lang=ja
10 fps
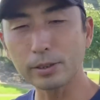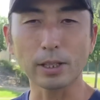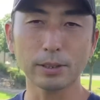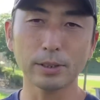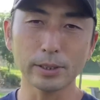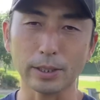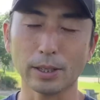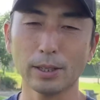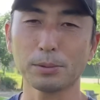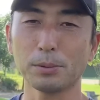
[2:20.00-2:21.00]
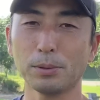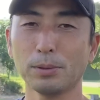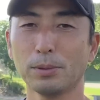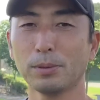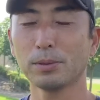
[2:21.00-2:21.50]
ずやってくださいね。
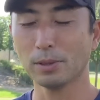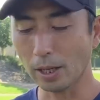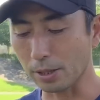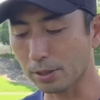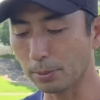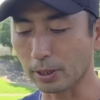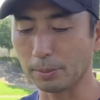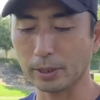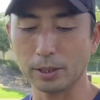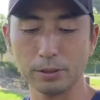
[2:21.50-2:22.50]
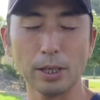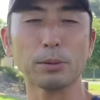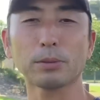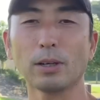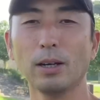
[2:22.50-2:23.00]
早くボタン持って言え
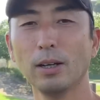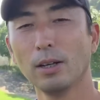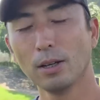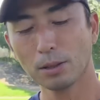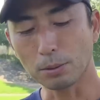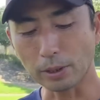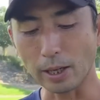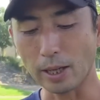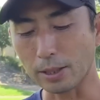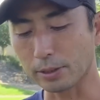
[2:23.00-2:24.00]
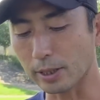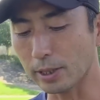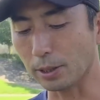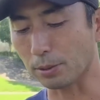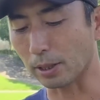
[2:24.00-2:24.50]
よとか答え早く出
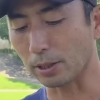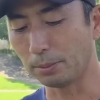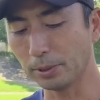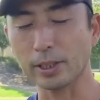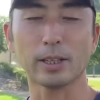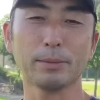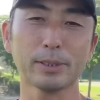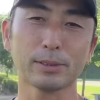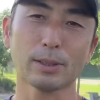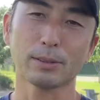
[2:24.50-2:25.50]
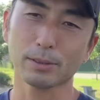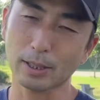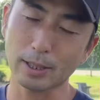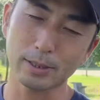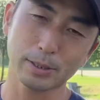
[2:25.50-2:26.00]
せとかって思ってたらダメですよ。
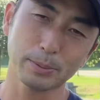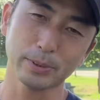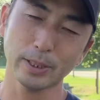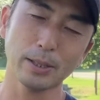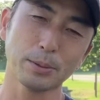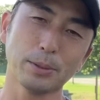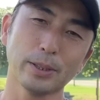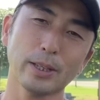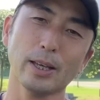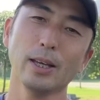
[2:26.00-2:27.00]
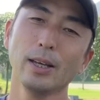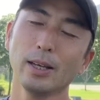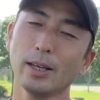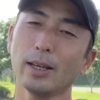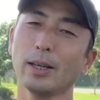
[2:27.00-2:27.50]
必ず自分で動いて、
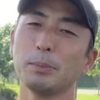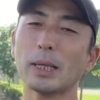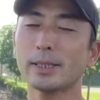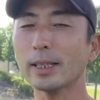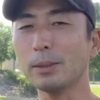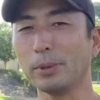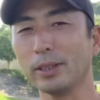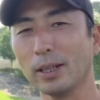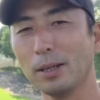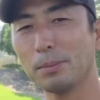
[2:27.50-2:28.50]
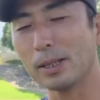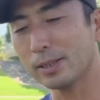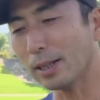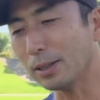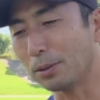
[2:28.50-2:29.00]
間違ってもいいんだね。間
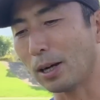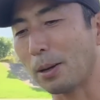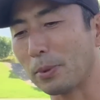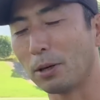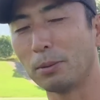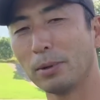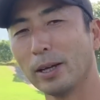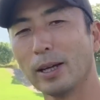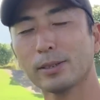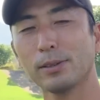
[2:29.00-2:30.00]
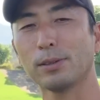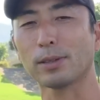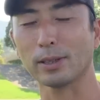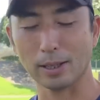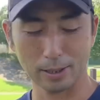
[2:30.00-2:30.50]
違った方がやっぱり覚えやすいという
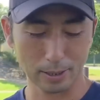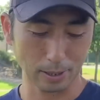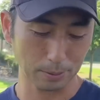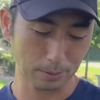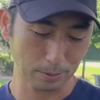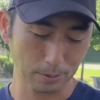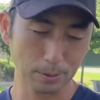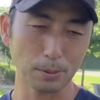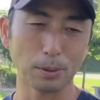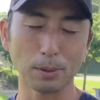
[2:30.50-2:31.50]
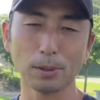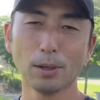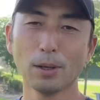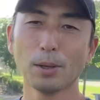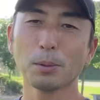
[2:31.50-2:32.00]
かね、こ
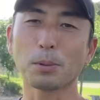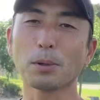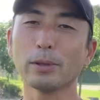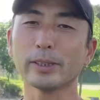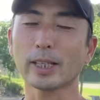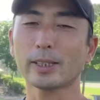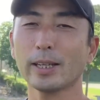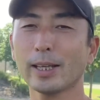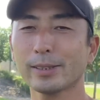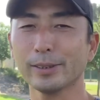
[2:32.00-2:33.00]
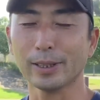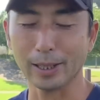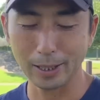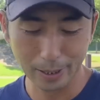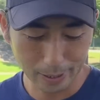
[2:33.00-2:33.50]
う心に刺さりやすいんだね。